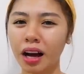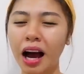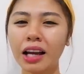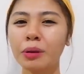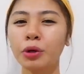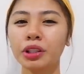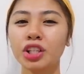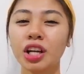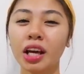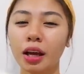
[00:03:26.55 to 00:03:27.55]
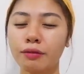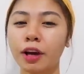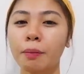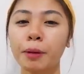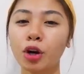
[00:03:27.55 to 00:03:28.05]
Akala mo hindi siya
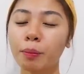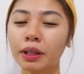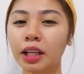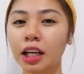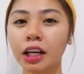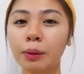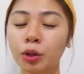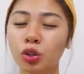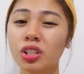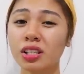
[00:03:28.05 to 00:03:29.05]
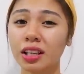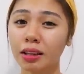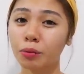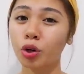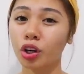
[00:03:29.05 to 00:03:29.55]
e-effect, pero pag nilagay mo to sa
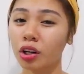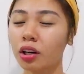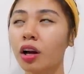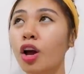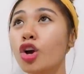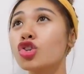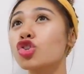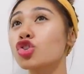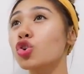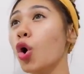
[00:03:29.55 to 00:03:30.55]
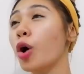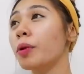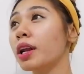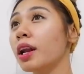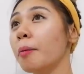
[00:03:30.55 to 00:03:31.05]
skin mo, girl,
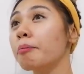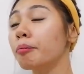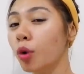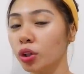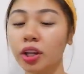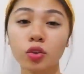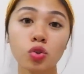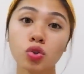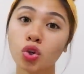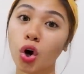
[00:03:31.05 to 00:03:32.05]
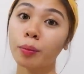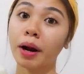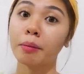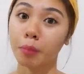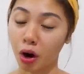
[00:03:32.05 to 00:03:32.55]
sobrang lambot and
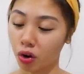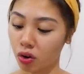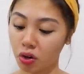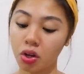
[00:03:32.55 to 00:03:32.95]
sobrang bango.